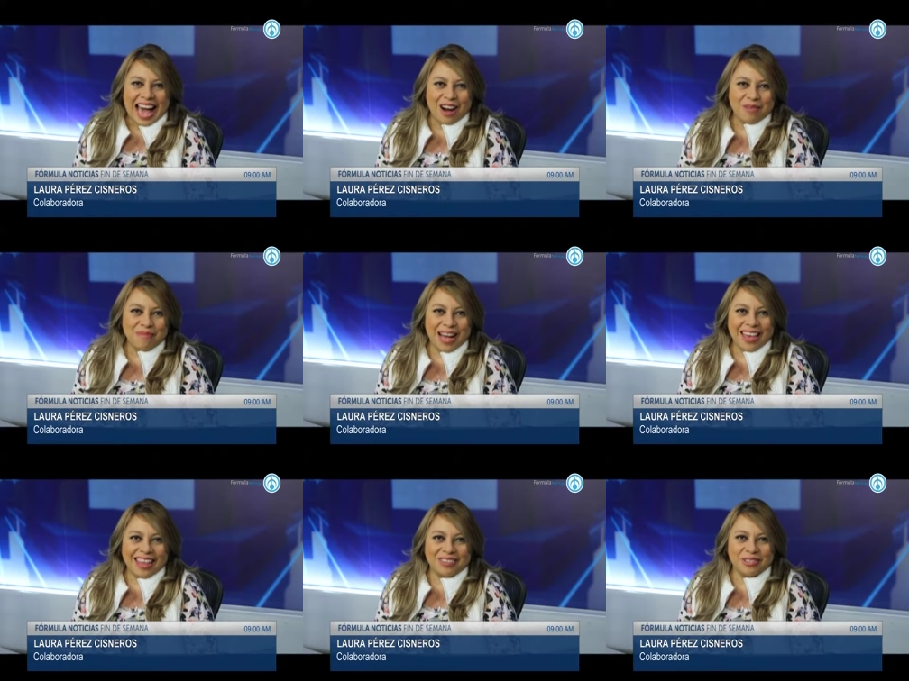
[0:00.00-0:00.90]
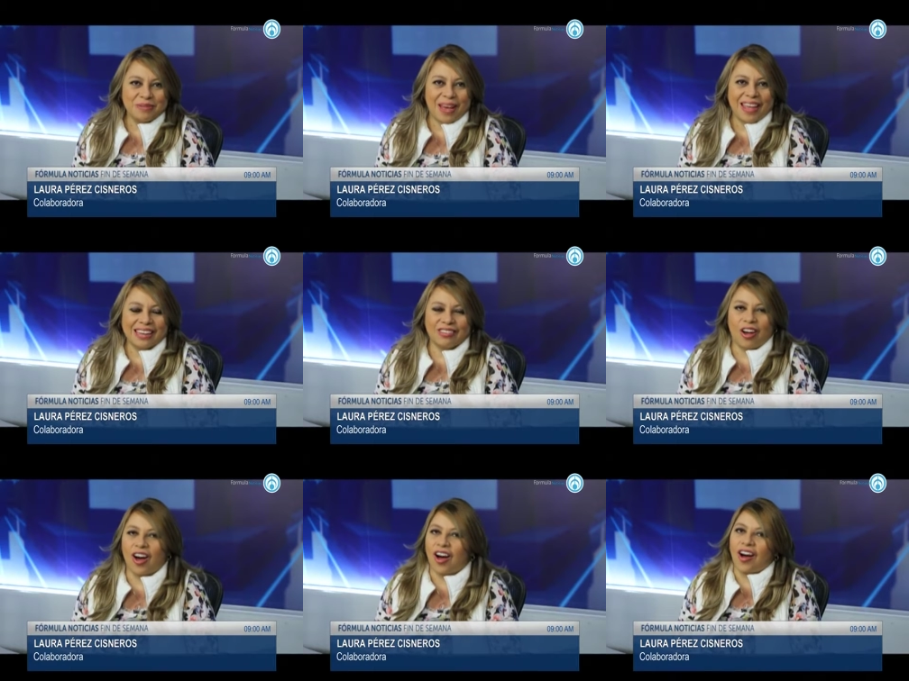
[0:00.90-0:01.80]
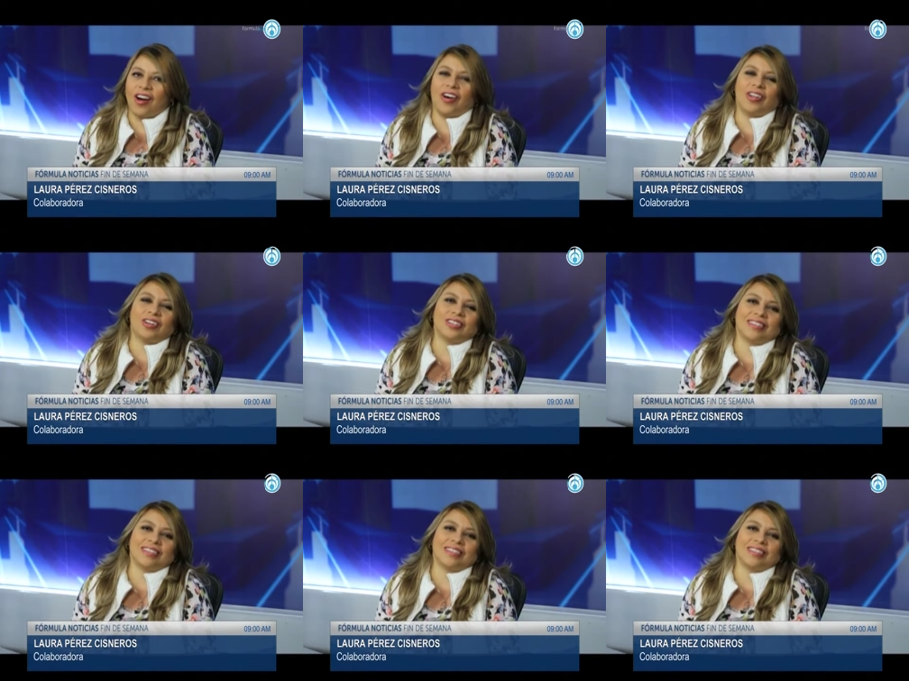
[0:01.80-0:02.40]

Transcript: Ahumada nos va a dar todos los